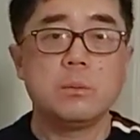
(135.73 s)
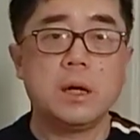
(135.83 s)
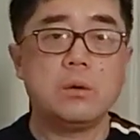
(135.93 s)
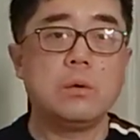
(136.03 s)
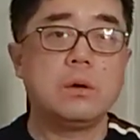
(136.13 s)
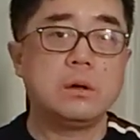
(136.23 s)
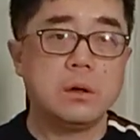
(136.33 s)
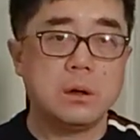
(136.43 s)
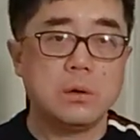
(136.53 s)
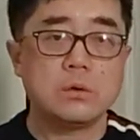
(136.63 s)
美国、
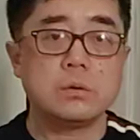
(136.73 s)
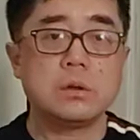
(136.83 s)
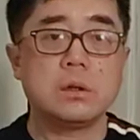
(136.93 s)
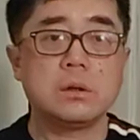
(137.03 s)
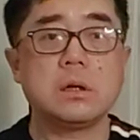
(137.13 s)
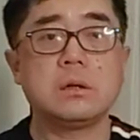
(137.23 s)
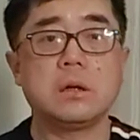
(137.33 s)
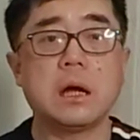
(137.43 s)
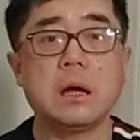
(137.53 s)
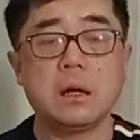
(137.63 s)
欧洲的像荷
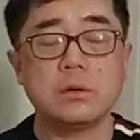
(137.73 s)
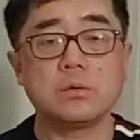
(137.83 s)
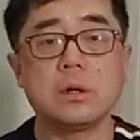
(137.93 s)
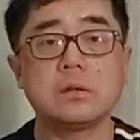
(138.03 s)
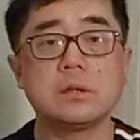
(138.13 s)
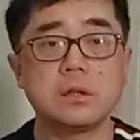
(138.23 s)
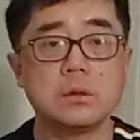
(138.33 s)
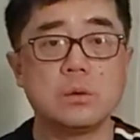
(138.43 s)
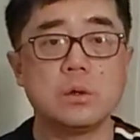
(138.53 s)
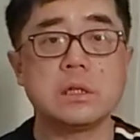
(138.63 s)
兰啊，主要是这几
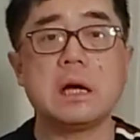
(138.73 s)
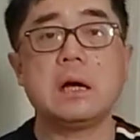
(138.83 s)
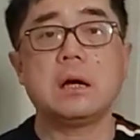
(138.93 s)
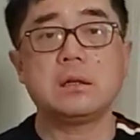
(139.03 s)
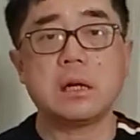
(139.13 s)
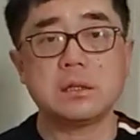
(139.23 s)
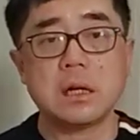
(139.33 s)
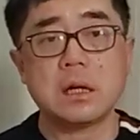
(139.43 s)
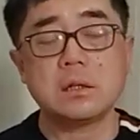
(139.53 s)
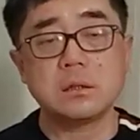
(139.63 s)
个国家啊，再
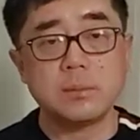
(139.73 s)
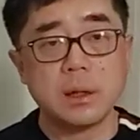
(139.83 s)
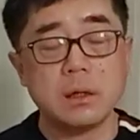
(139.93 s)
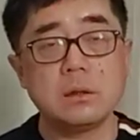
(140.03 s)
加上日本，